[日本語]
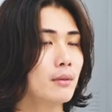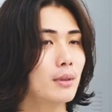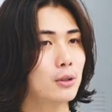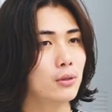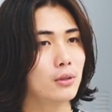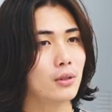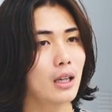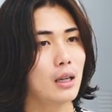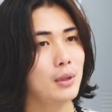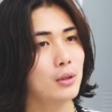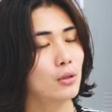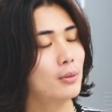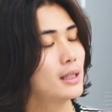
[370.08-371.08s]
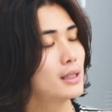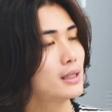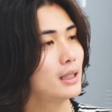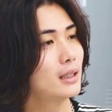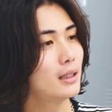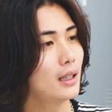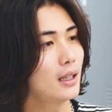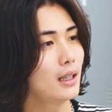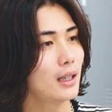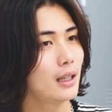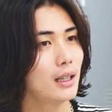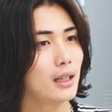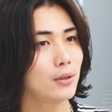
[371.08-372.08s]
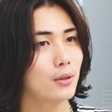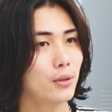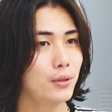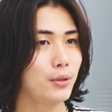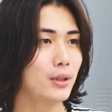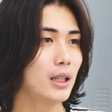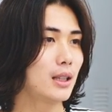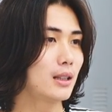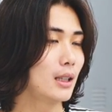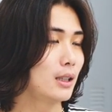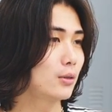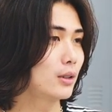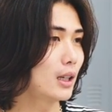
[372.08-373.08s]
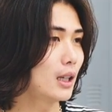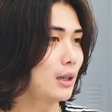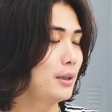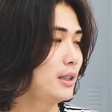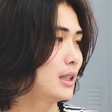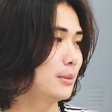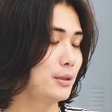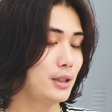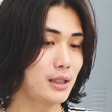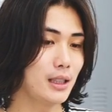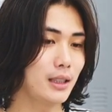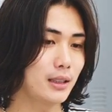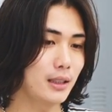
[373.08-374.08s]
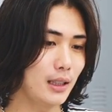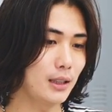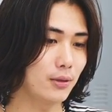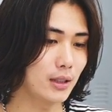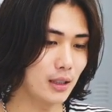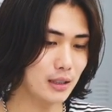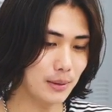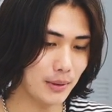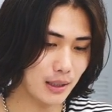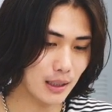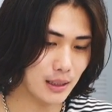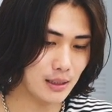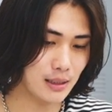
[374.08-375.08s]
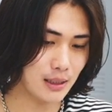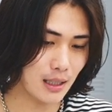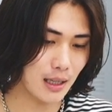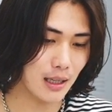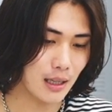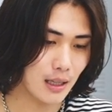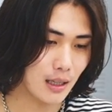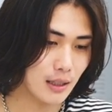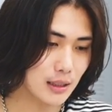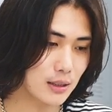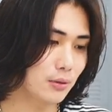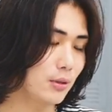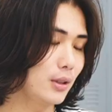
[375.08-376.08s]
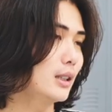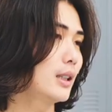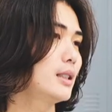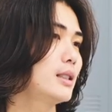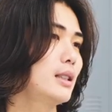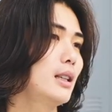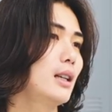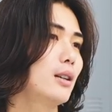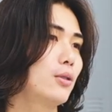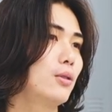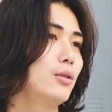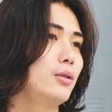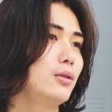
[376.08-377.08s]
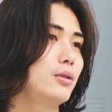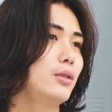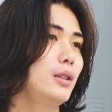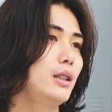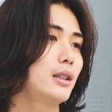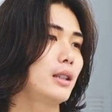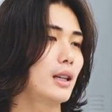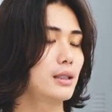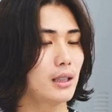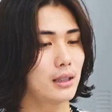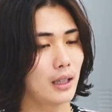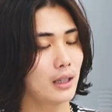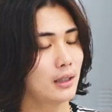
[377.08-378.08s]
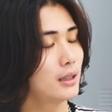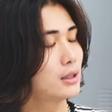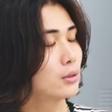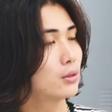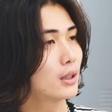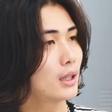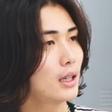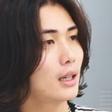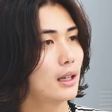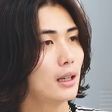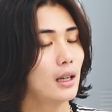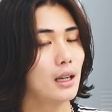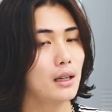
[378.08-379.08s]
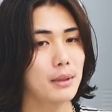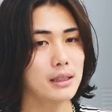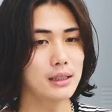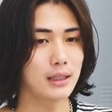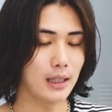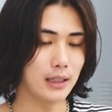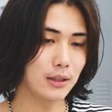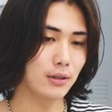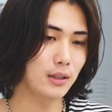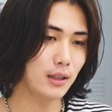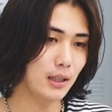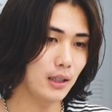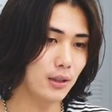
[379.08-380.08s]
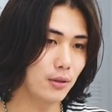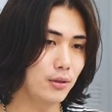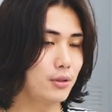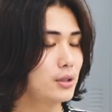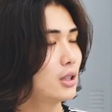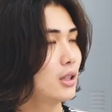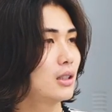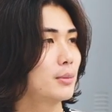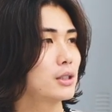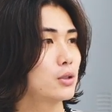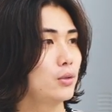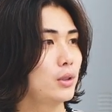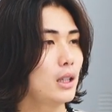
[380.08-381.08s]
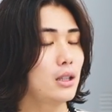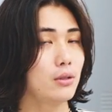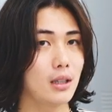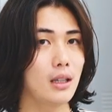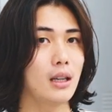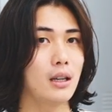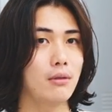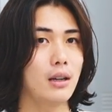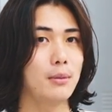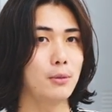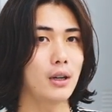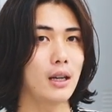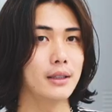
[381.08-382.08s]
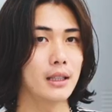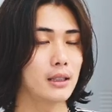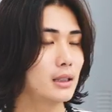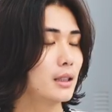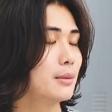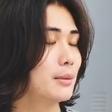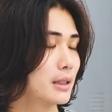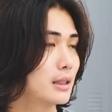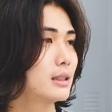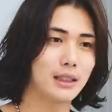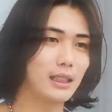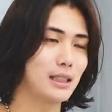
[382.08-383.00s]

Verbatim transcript: どんどん髪を伸ばしてってゴルフだったりとかミディアムにしていきたいってお客様に対してでそこに対してこういうふうにケアしていったらいいですよとか、まあ、次回来た時にこういうふうにしていきましょうねっていう提案はもう必ずやってます。